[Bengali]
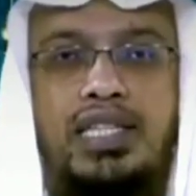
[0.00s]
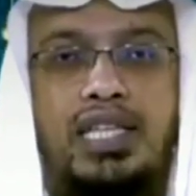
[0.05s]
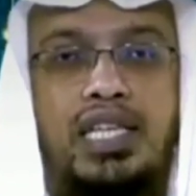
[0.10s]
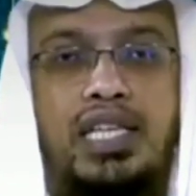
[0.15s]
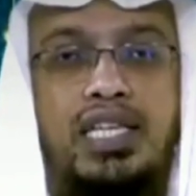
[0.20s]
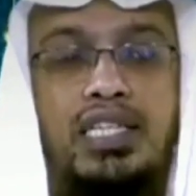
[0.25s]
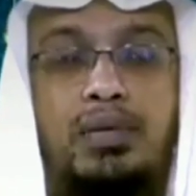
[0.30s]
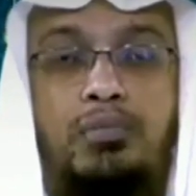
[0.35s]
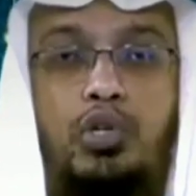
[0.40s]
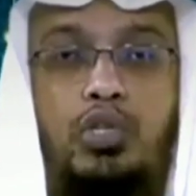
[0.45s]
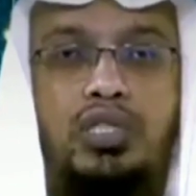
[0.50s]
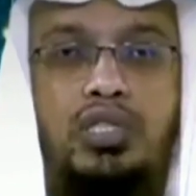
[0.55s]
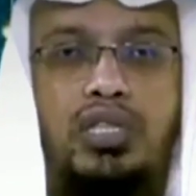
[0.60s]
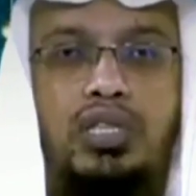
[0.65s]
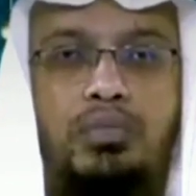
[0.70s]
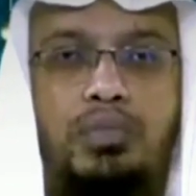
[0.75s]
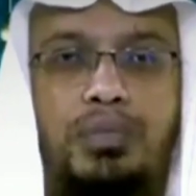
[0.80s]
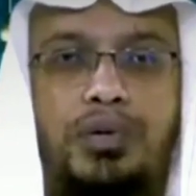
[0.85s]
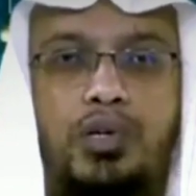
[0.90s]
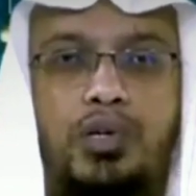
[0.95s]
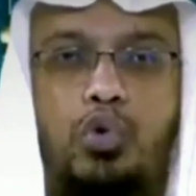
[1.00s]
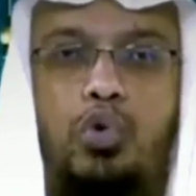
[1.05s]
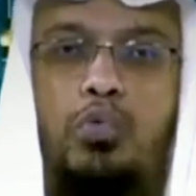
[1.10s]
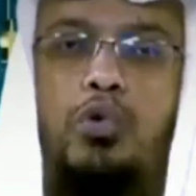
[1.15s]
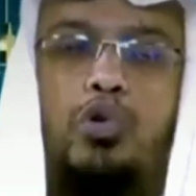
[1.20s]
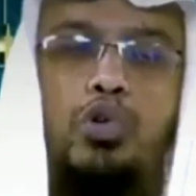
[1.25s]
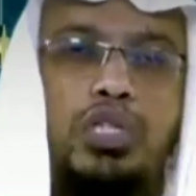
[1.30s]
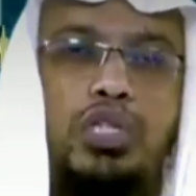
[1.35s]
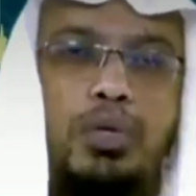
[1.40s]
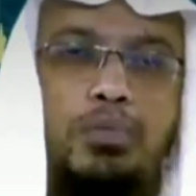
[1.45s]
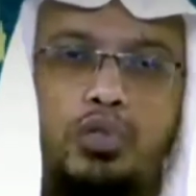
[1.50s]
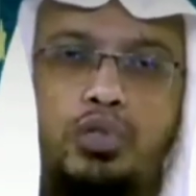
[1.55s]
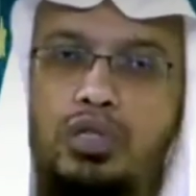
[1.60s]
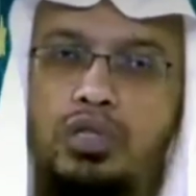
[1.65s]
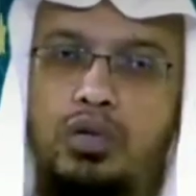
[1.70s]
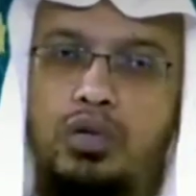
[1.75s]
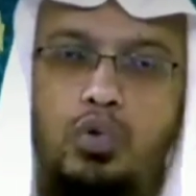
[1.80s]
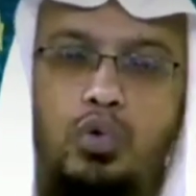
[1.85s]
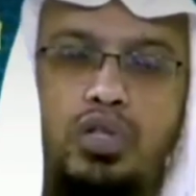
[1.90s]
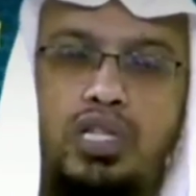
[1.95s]
তিনি যে মর্যাদা পাবেন হুবহু সেই
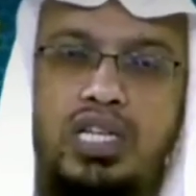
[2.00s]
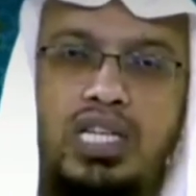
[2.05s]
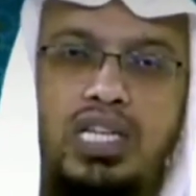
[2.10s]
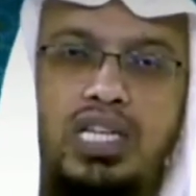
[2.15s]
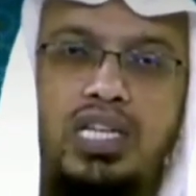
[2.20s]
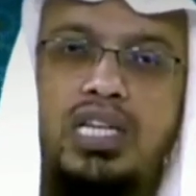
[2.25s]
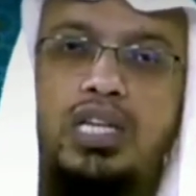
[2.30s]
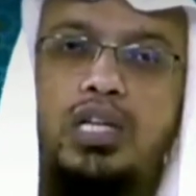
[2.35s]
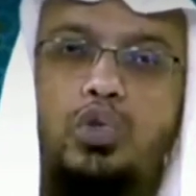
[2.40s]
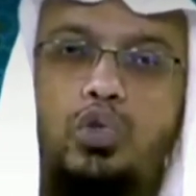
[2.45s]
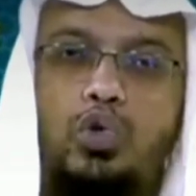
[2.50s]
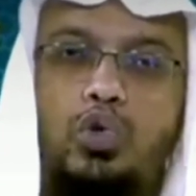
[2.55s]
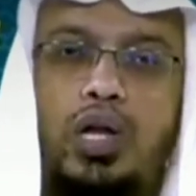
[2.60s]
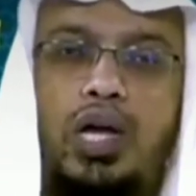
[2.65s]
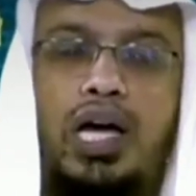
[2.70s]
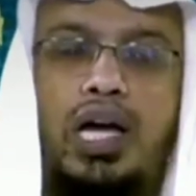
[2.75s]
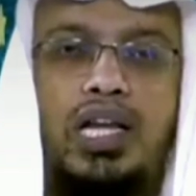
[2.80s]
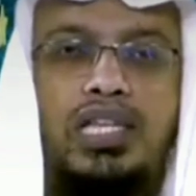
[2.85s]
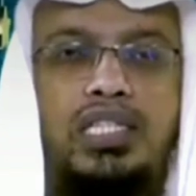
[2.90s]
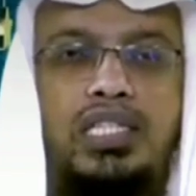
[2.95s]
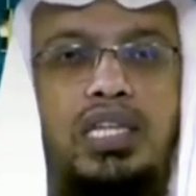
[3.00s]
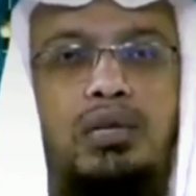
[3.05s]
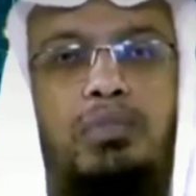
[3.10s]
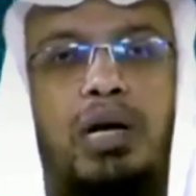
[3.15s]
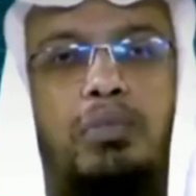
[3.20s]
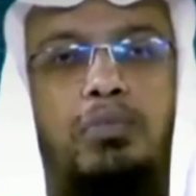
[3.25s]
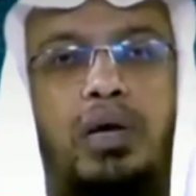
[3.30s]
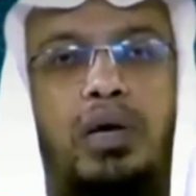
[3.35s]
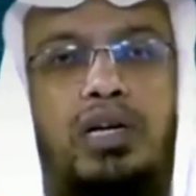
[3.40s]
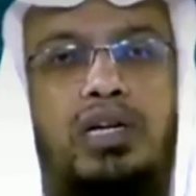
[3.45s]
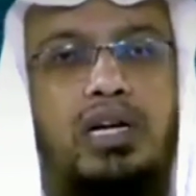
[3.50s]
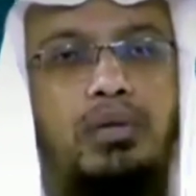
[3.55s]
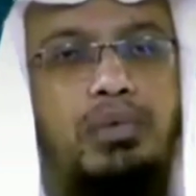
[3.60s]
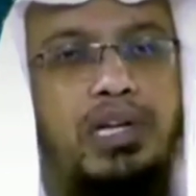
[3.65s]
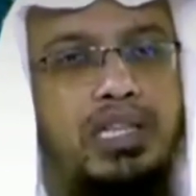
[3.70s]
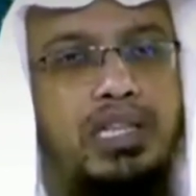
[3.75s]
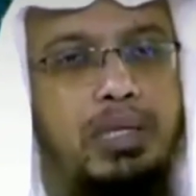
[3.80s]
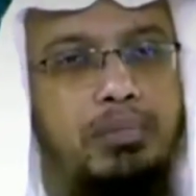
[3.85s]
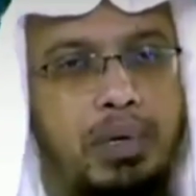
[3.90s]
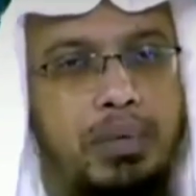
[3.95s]
মর্যাদা কোনো দিনই সুরে এখলাস তিনবার পাঠকারী
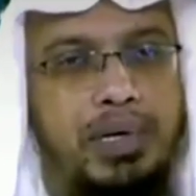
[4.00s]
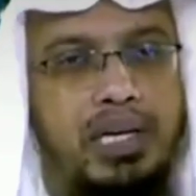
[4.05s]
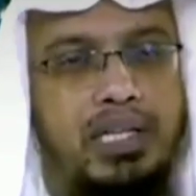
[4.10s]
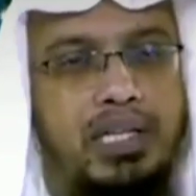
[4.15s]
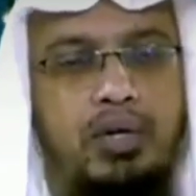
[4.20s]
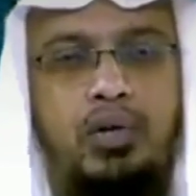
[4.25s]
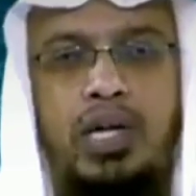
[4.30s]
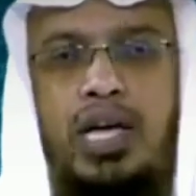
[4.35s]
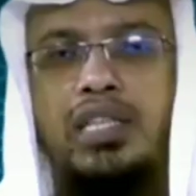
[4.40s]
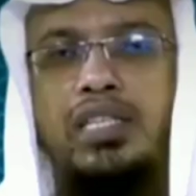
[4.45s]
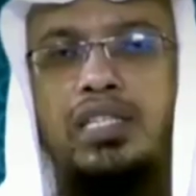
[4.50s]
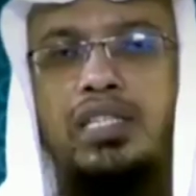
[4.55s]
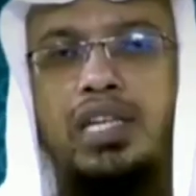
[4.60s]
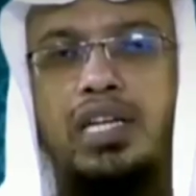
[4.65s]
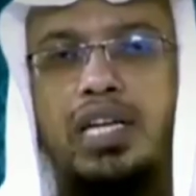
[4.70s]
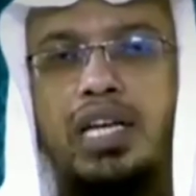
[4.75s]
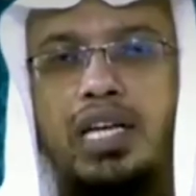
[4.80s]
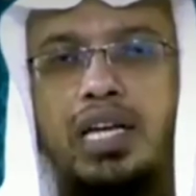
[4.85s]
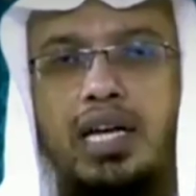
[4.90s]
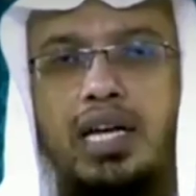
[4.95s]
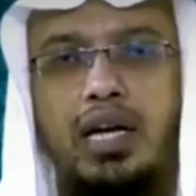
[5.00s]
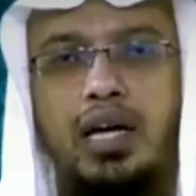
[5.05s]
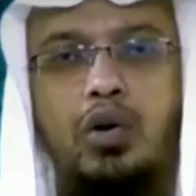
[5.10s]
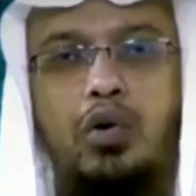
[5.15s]
ব্যক্তি পাবে না তাহলে হাদিস থেকে